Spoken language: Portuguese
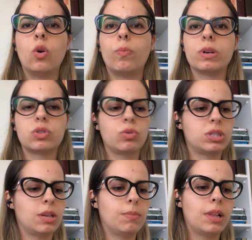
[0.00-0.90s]
o pastor
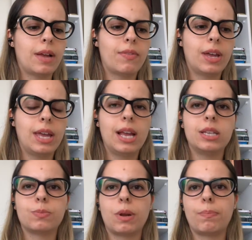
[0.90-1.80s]
sempre leva
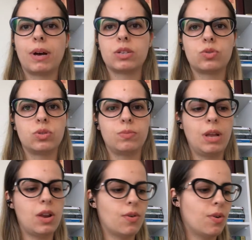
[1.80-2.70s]
eles para pastos
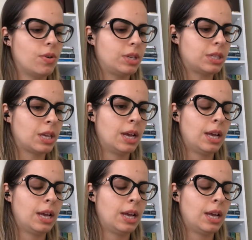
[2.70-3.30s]
melhores.